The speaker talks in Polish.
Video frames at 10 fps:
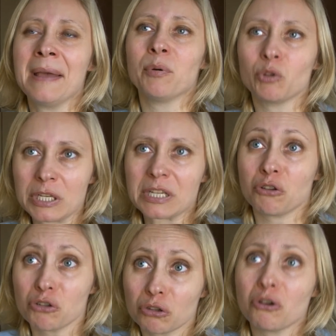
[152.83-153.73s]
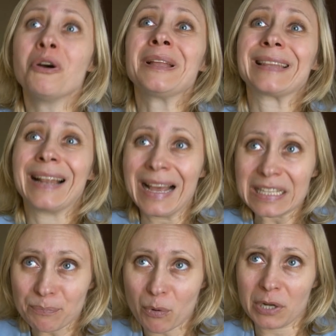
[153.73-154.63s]
bo to jest ktoś, kto dla
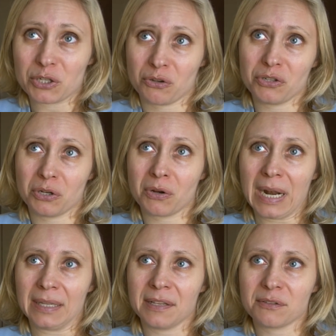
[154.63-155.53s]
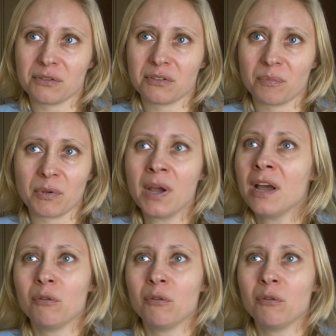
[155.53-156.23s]
społeczności lokalnej coś zrobił.